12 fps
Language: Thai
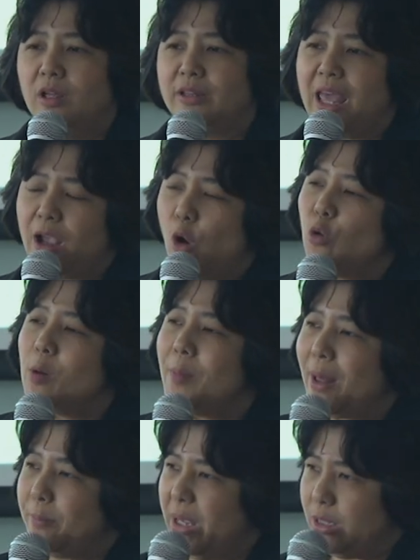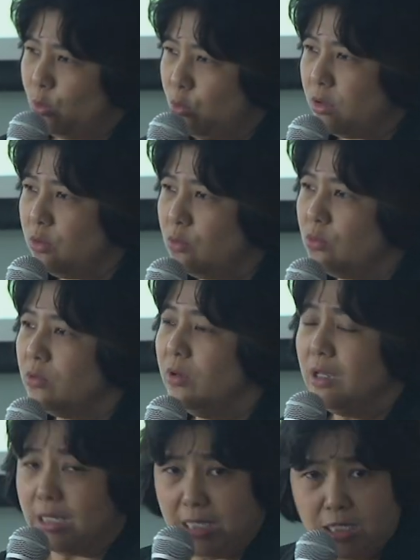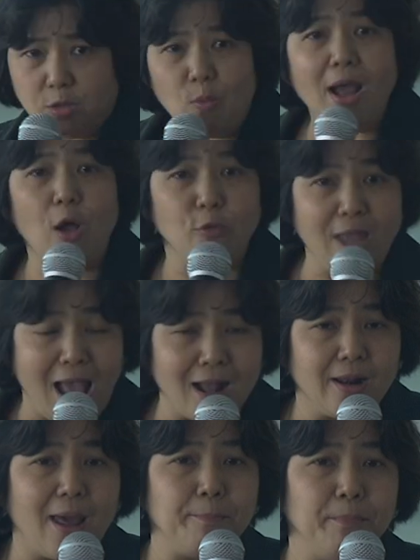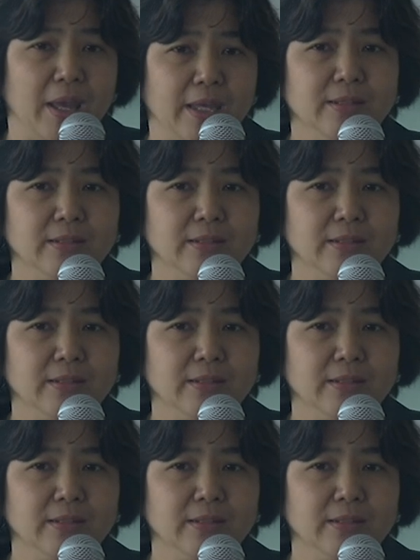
แต่เขากำลังมีทุกข์อยู่คิดว่าเขาอยากรับไหม